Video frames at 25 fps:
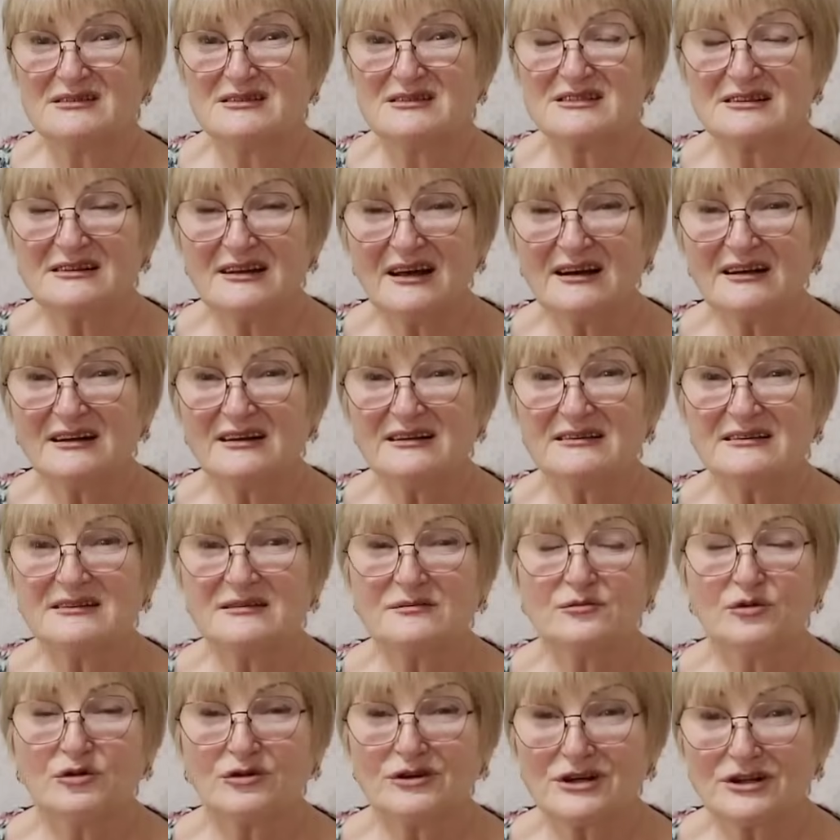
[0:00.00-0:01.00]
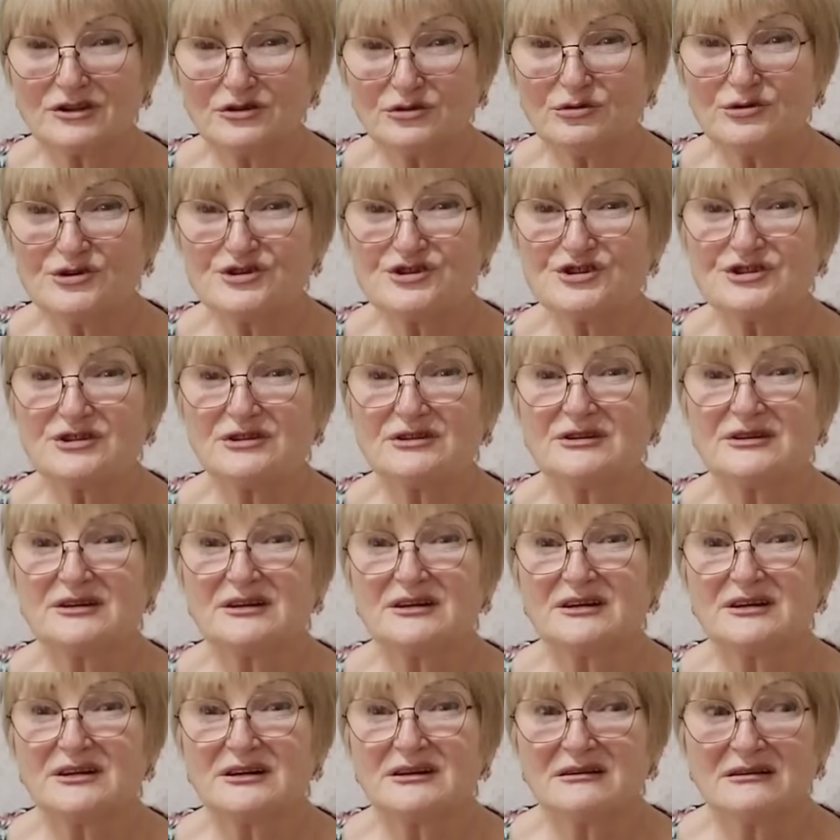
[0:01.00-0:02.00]
Слякоть, мокрый дождь,
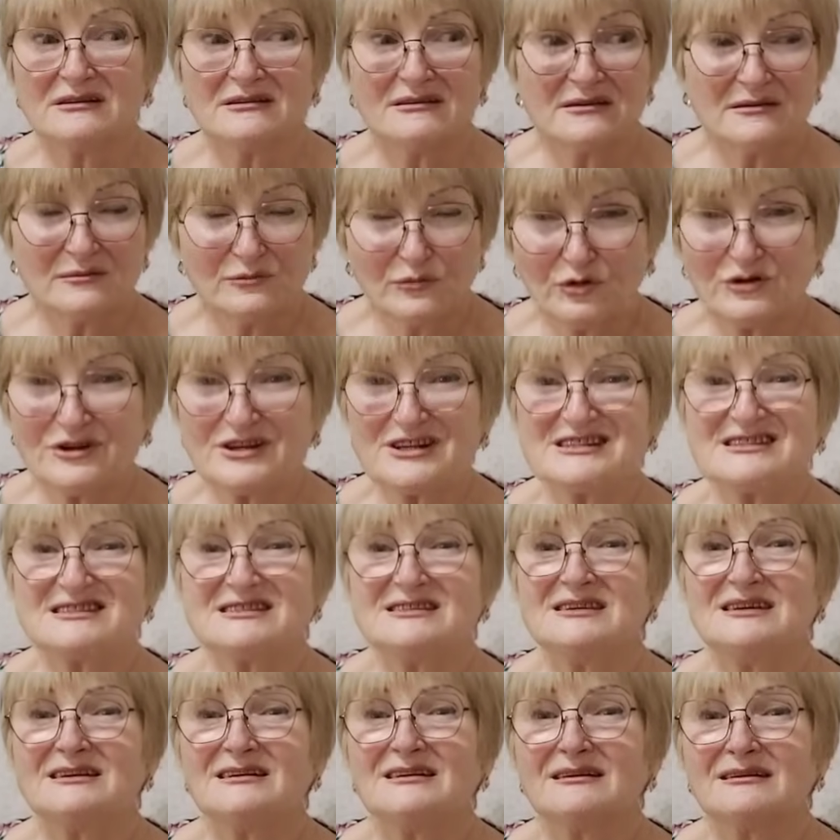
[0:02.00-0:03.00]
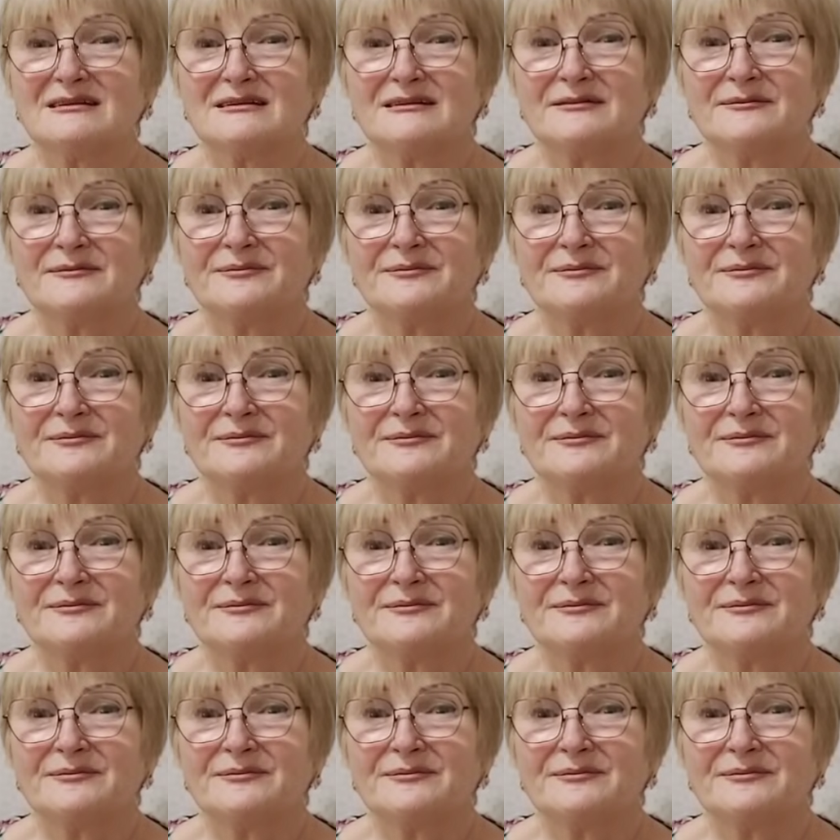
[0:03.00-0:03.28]
мокрый снег,